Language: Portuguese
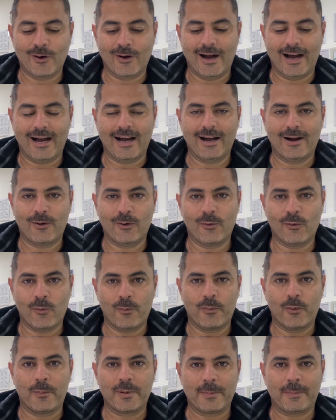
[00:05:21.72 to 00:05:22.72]
a, o,
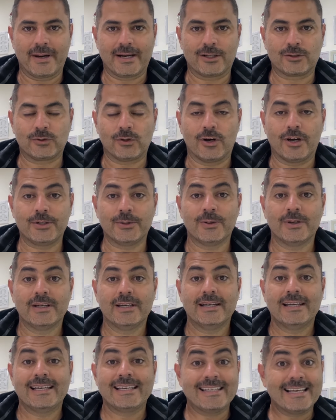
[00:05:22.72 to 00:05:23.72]
o, preparatório.
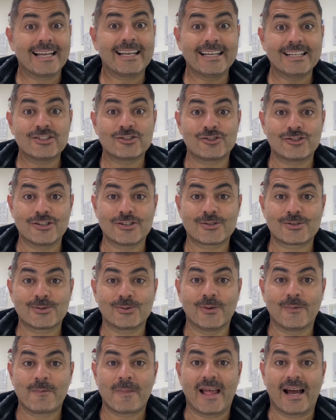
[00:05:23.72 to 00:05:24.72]
E além
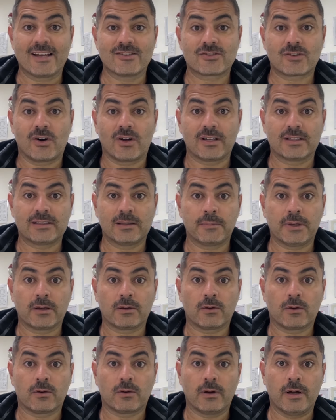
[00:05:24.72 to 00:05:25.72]
disso, a escola
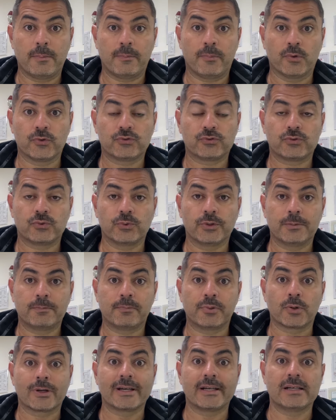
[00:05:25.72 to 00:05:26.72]
também é, possui
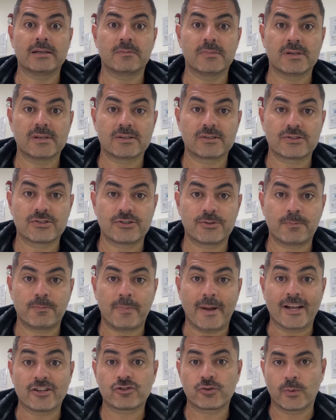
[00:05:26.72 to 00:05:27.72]
programas de
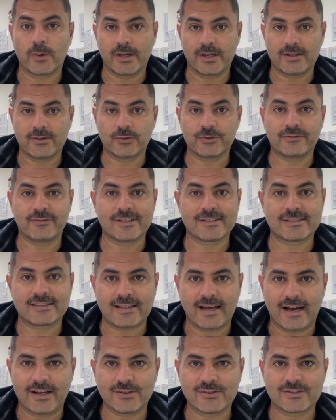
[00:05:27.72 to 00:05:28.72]
pathway
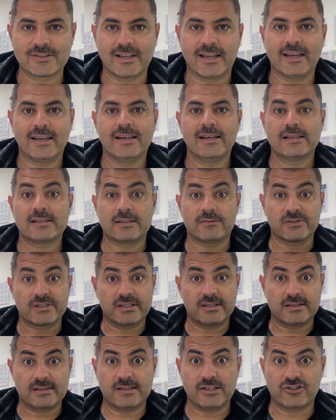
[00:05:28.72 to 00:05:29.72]
universitários, né? Se
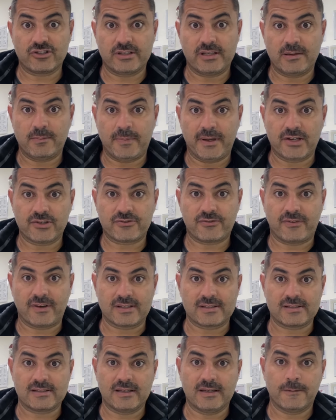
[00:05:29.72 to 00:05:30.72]
você deseja de repente
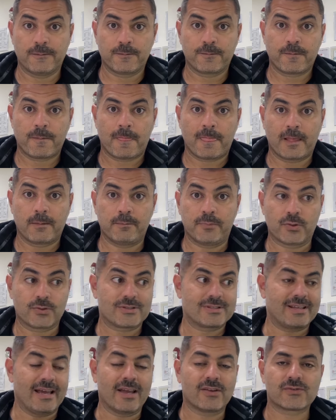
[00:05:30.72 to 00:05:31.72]
fazer
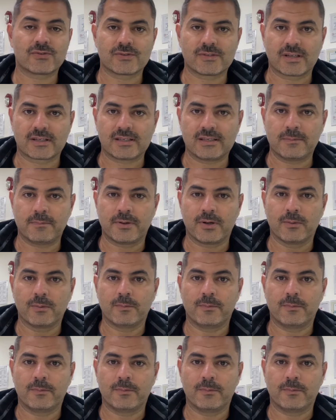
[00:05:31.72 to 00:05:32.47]
processos aqui para